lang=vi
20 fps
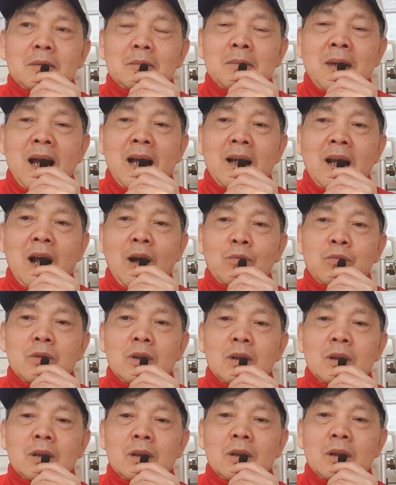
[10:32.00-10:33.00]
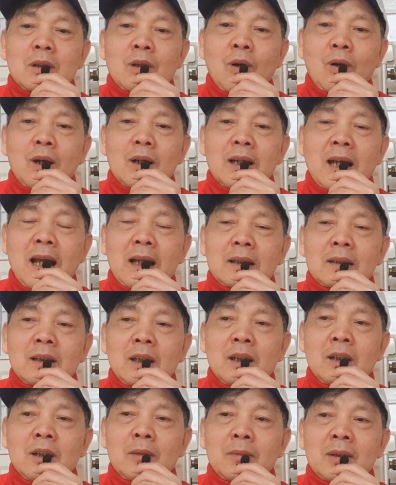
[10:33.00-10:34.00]
bạn học khó khăn
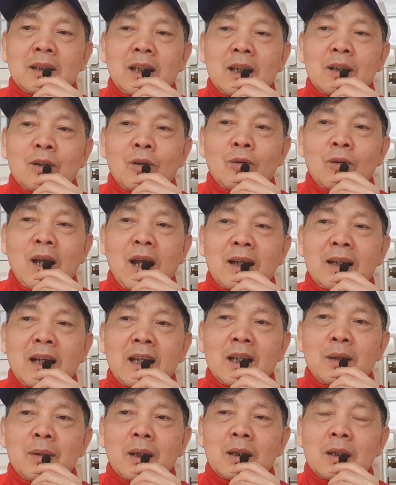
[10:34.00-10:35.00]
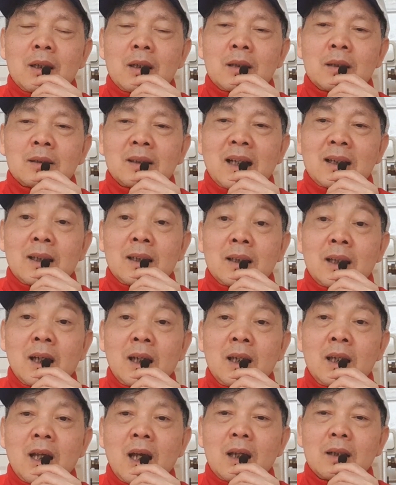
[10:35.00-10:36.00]
gì đó mà thầy cô la rầy các bạn nói người ta kỳ
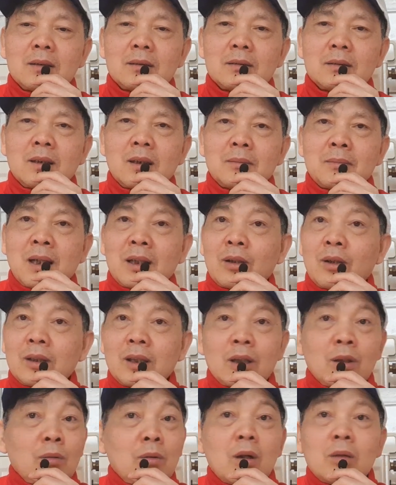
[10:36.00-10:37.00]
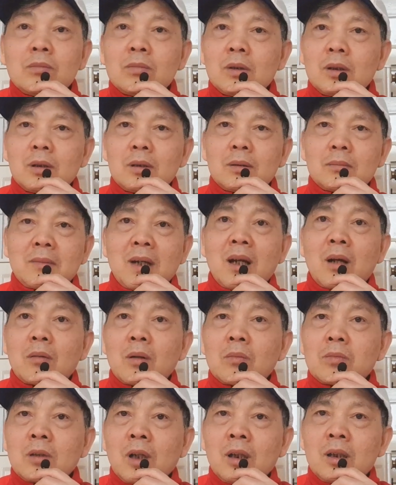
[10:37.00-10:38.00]
thị á bạn nói vậy đúng không bạn học
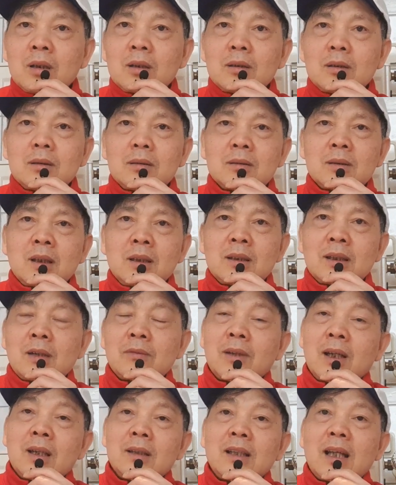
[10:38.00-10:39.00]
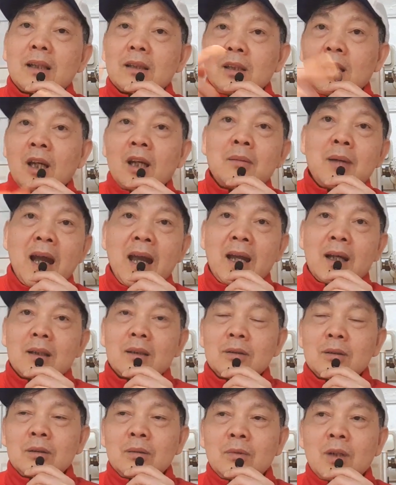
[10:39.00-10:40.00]
không được thì người ta phải nhắc nhở bạn
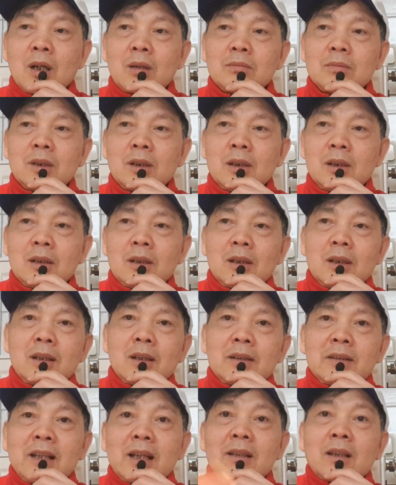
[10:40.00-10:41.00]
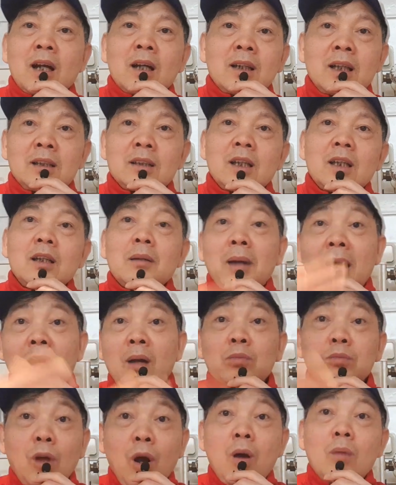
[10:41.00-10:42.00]
đúng không nhắc nhở để chi để bạn
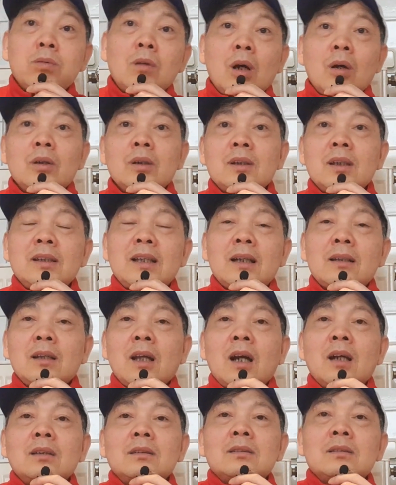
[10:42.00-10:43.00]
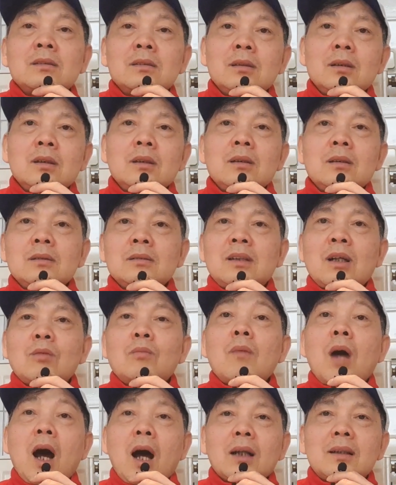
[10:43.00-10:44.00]
học tốt thôi chứ nhắc nhở người ta
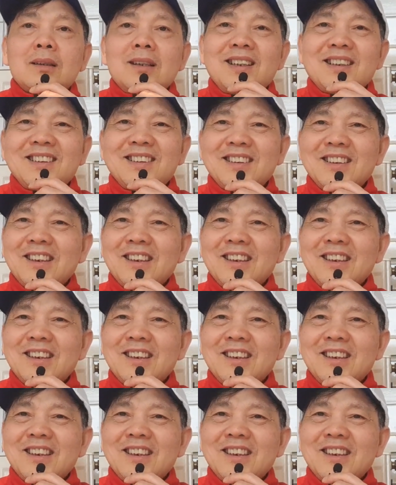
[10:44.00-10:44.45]
cũng mệt chứ